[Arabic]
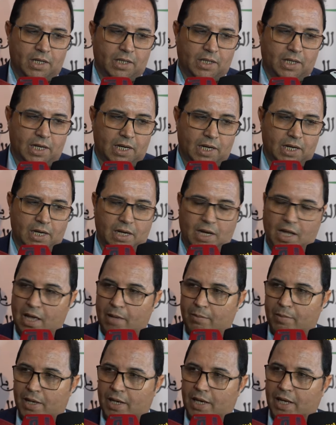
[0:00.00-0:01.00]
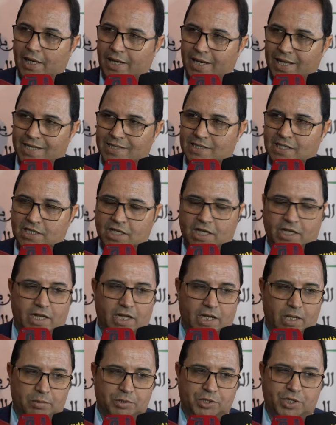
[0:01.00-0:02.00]
ديال العماله على اساس
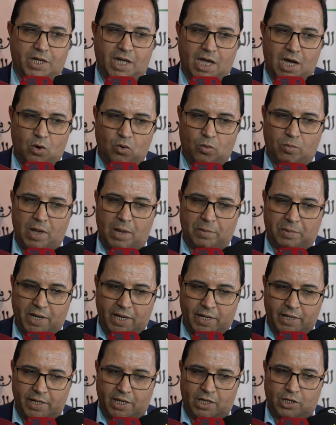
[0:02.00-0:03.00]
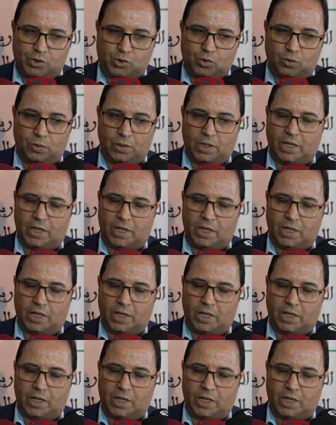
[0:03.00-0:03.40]
اننا باش نحاول ما امكن نناقشوا